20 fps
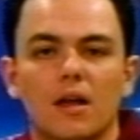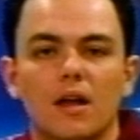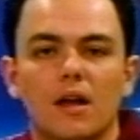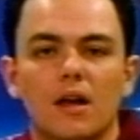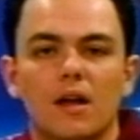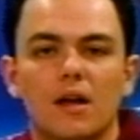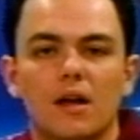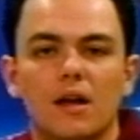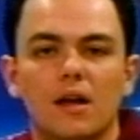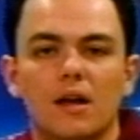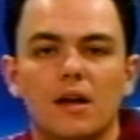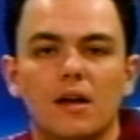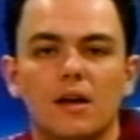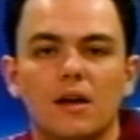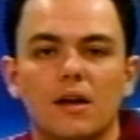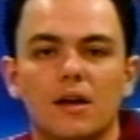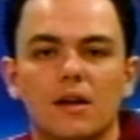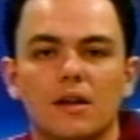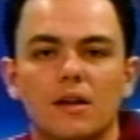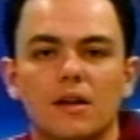
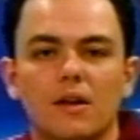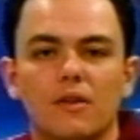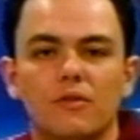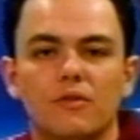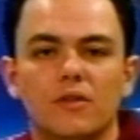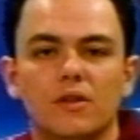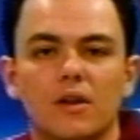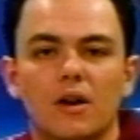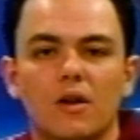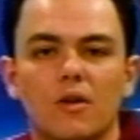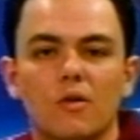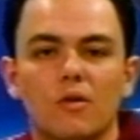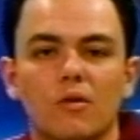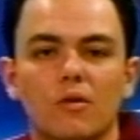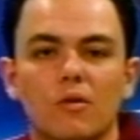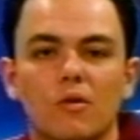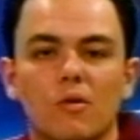é, na final